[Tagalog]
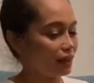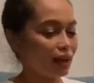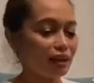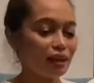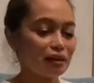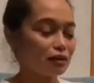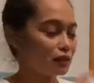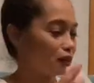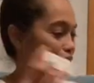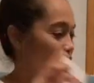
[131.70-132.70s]
Ay, ano
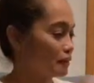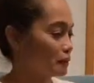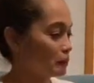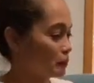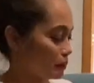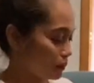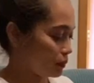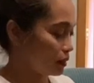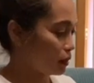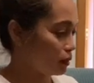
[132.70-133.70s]
to?
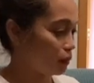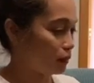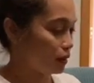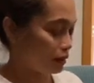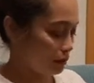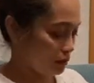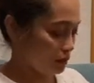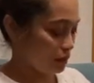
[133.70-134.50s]
Ano?